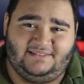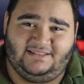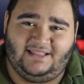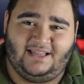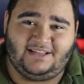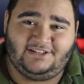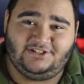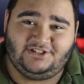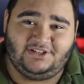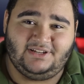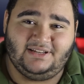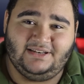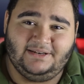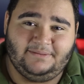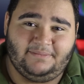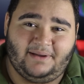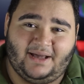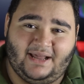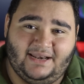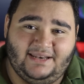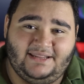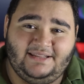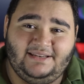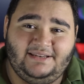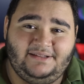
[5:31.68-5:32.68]
ده الشيء اللي
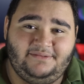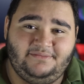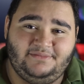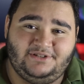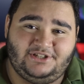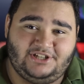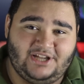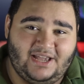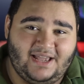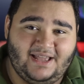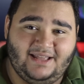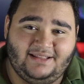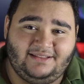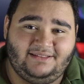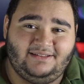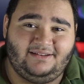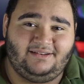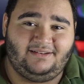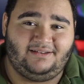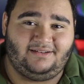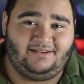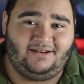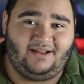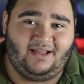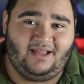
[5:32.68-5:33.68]
مخليني مش
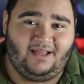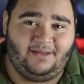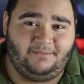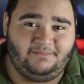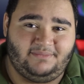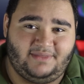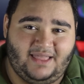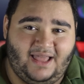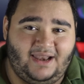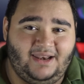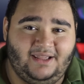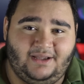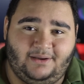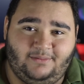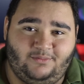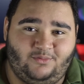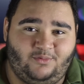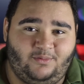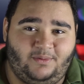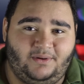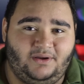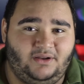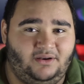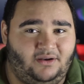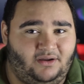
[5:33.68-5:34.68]
قادر امتلك
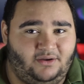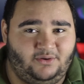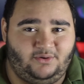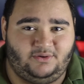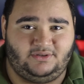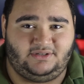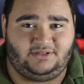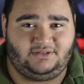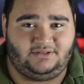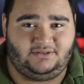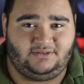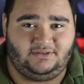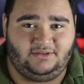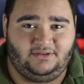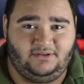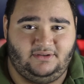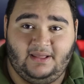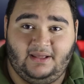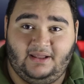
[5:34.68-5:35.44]
موبايل اي او اس